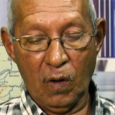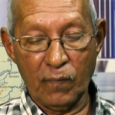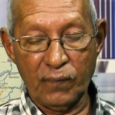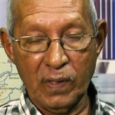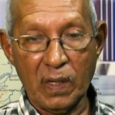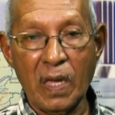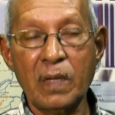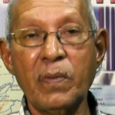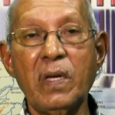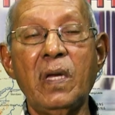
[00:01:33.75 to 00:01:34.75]
और फिर
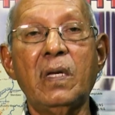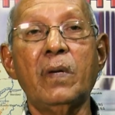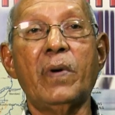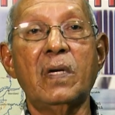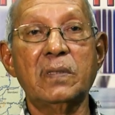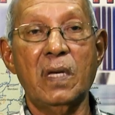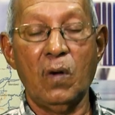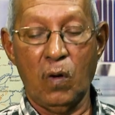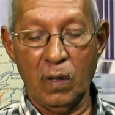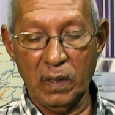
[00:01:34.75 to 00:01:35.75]
एर बी ए के पास
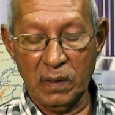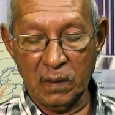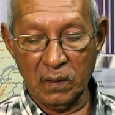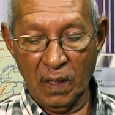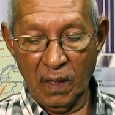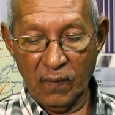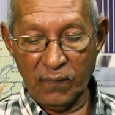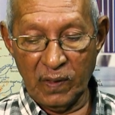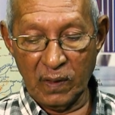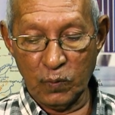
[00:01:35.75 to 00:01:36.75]
है ऑन लेदत
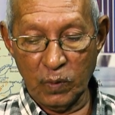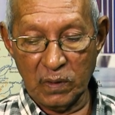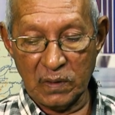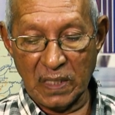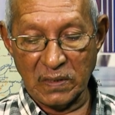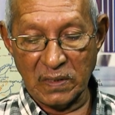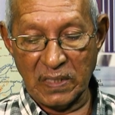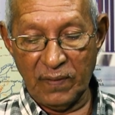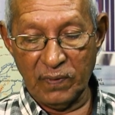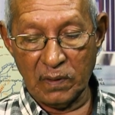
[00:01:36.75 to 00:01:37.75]
फिर सैसन
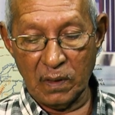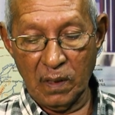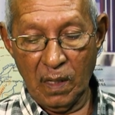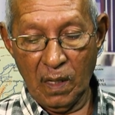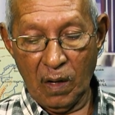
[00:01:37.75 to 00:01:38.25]
सेफ तक